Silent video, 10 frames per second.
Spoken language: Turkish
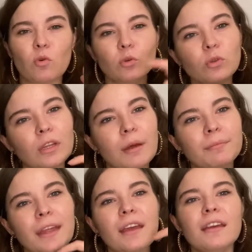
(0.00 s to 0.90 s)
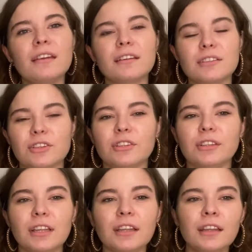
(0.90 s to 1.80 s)
O dönemde
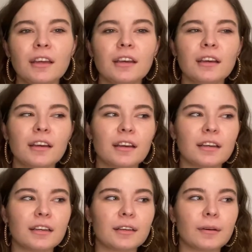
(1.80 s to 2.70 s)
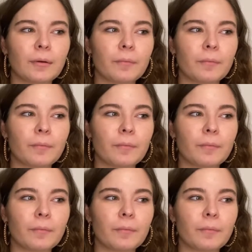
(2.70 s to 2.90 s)
yaşanılan e,